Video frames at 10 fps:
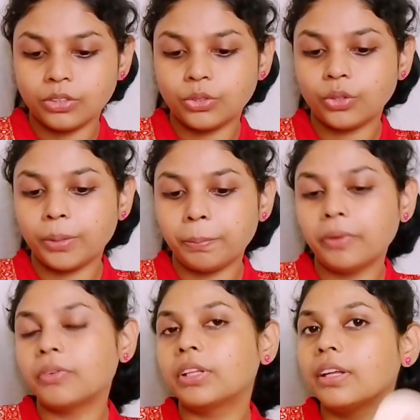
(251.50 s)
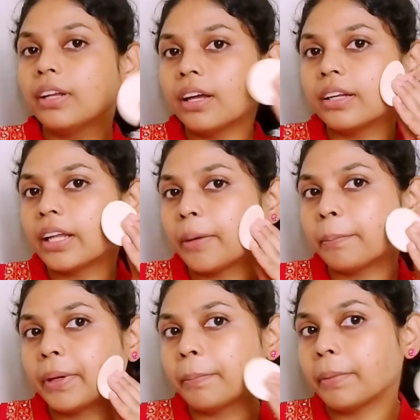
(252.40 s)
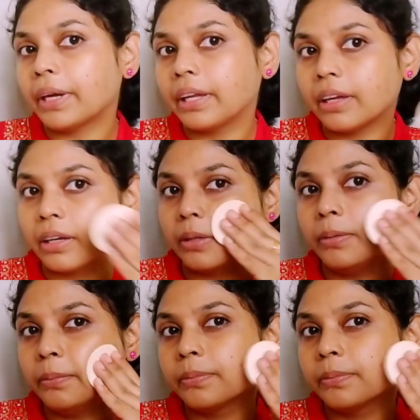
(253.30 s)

ஸோ இப்போ வந்து நான் டேப் டேப் பண்ணிக்கிறேன்